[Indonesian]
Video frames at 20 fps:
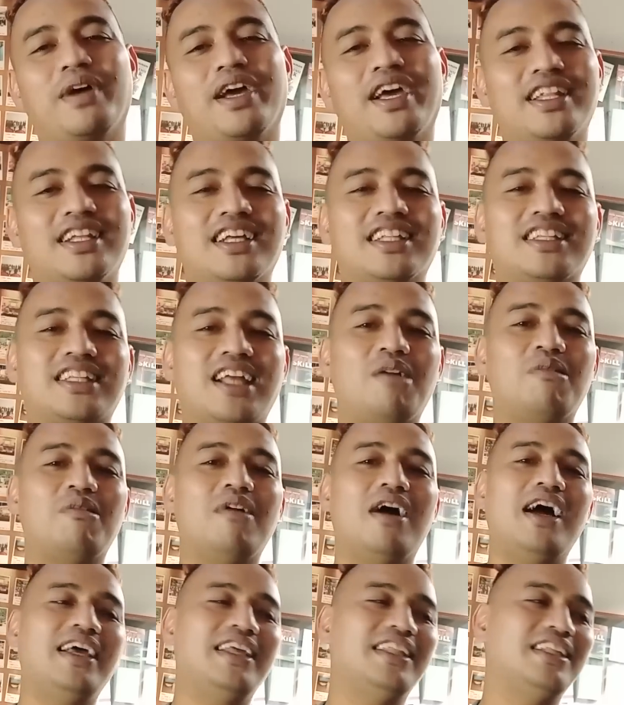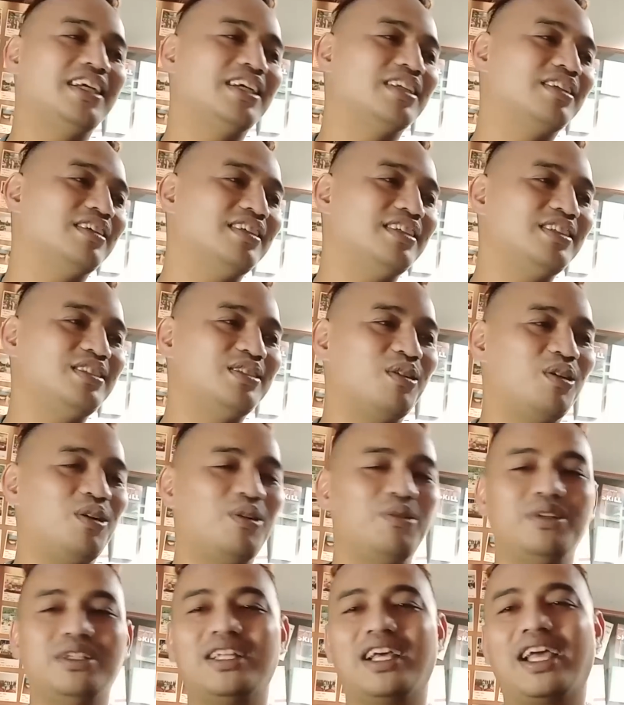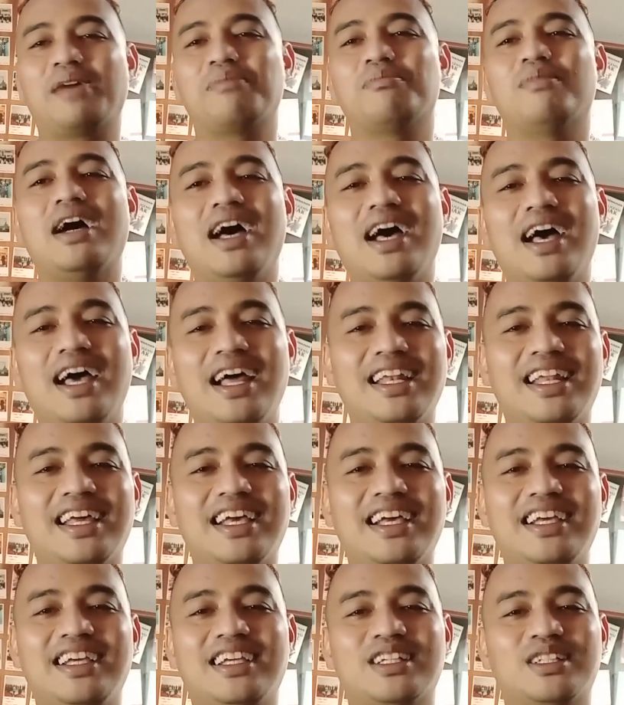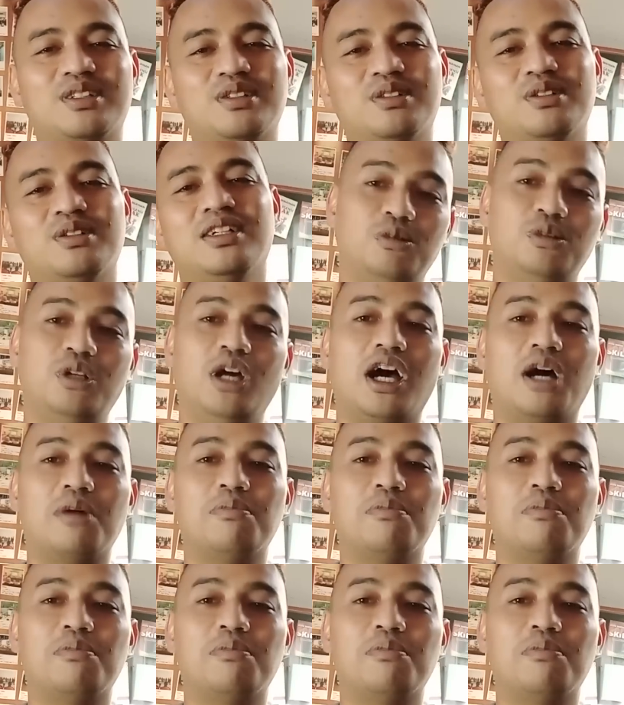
pengen ngetawain gitu ini Jokowi itu gimana gitu udah